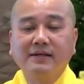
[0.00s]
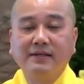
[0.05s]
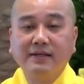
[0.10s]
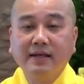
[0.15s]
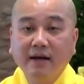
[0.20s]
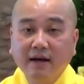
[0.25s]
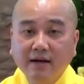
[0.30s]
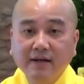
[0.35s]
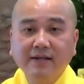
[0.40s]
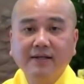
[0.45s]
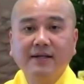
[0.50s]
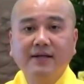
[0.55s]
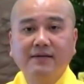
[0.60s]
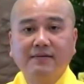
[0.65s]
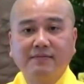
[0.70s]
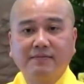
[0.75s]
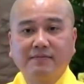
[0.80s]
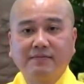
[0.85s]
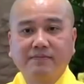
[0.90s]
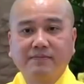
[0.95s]
giới đó,
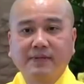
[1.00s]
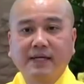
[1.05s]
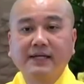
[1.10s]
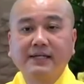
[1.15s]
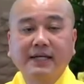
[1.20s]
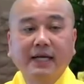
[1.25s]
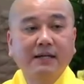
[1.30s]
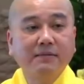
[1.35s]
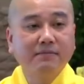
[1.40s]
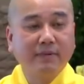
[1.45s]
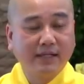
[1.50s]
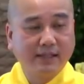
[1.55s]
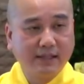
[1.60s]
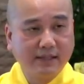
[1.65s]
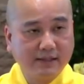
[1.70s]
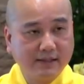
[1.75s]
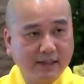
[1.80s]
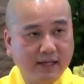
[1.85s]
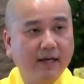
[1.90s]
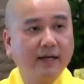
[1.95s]
cái cách mình
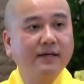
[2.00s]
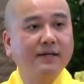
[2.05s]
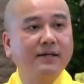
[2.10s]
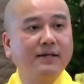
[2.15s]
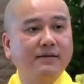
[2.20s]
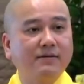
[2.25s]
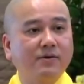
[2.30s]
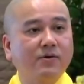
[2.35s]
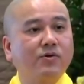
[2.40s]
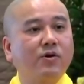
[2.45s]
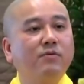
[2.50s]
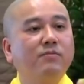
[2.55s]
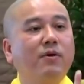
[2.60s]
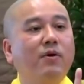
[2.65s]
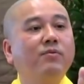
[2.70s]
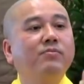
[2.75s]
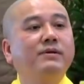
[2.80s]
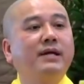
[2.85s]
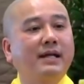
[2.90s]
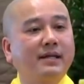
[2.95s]
giữ giới đó nó có
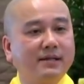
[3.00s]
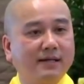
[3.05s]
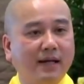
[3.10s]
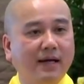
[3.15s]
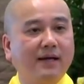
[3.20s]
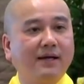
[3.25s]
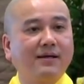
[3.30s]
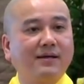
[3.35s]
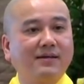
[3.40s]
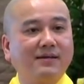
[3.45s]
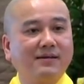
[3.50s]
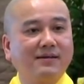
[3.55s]
bốn cách ha.